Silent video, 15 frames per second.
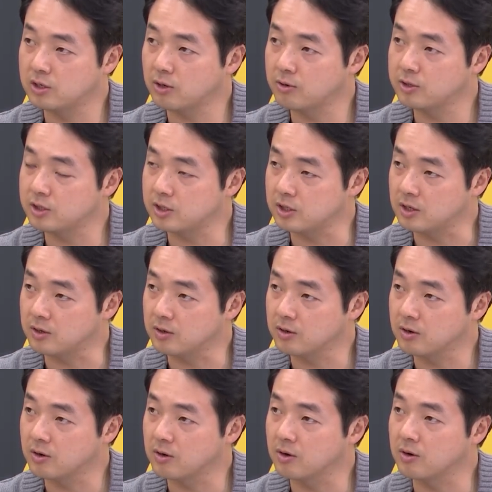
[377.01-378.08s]
네. 설치. 아,
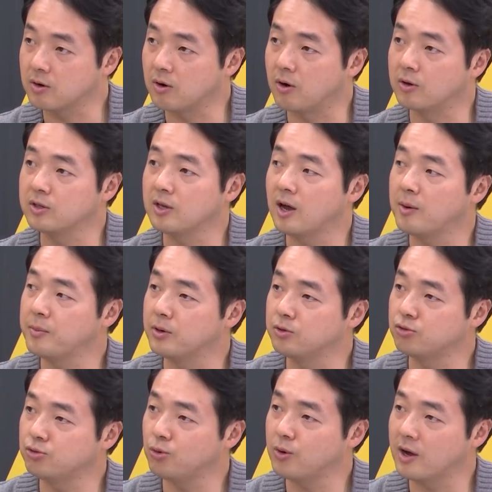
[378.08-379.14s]
그것도 이미 늦었어요. 건의하면
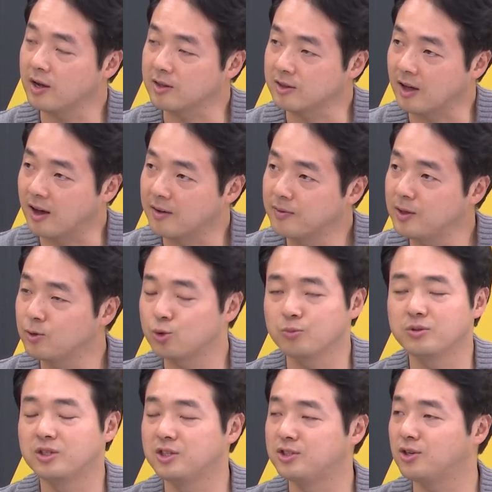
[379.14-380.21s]
수용하겠다. 맞아요. 근데 좀
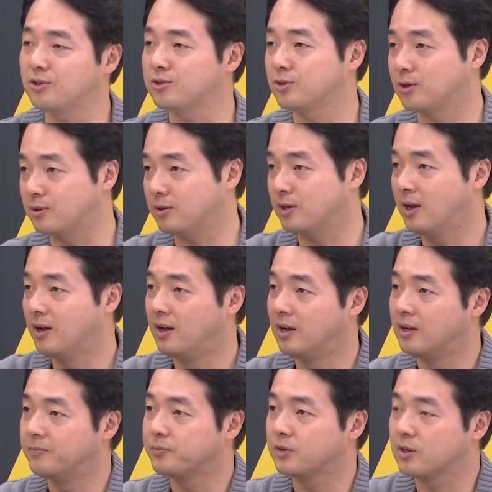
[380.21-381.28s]
늦었어요. 늦었죠.
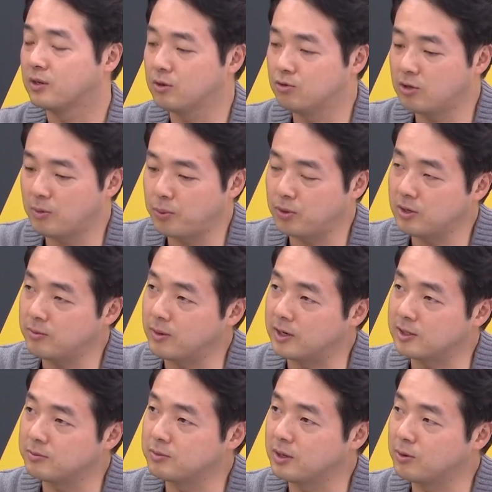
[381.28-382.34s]
예. 그 대표님
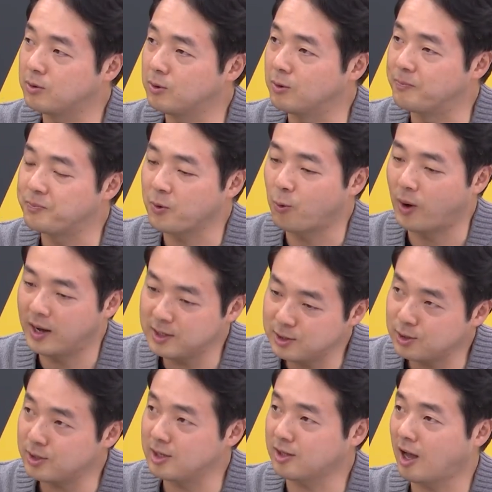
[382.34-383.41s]
말씀대로
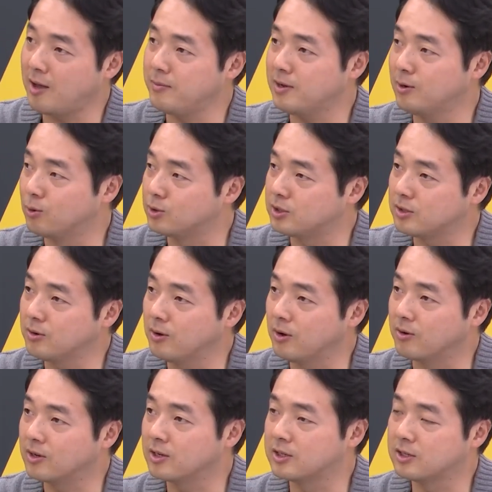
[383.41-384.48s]
완전히 타이밍을 놓친
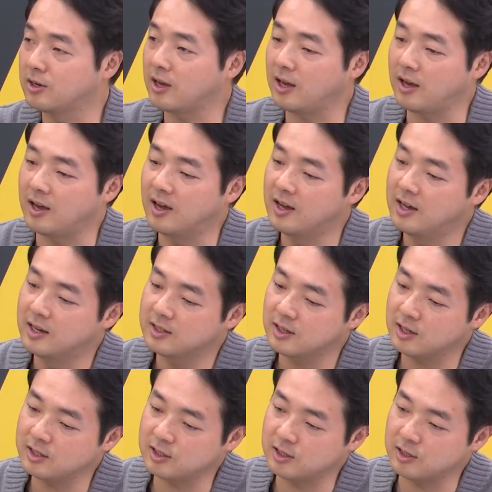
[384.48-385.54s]
거예요. 그러니까 그게
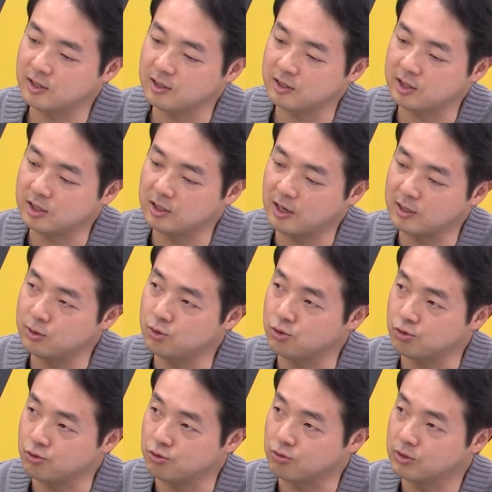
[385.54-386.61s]
사실
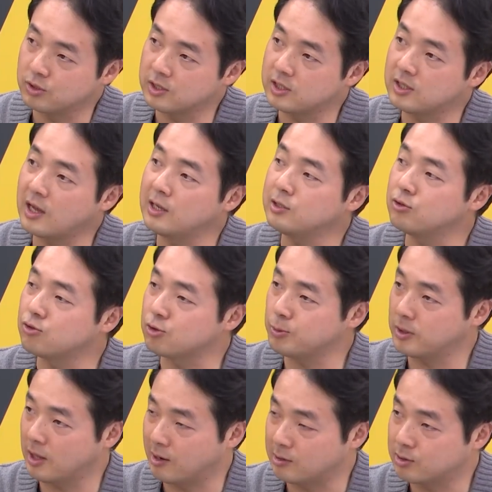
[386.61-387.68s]
지난주, 맞아요.
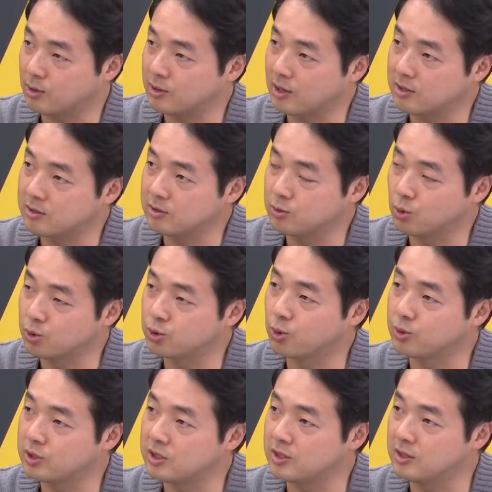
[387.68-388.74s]
지난주쯤에 나왔어야 되는
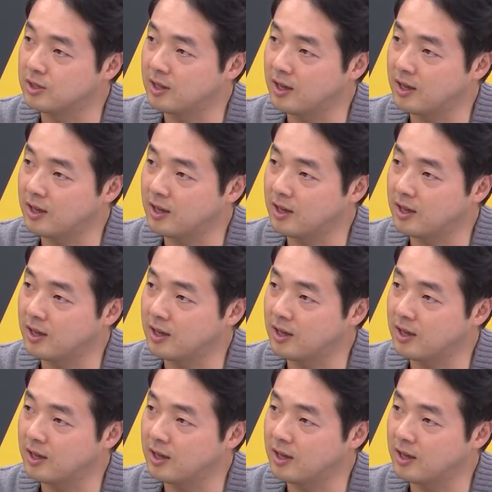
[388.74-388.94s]
조치인데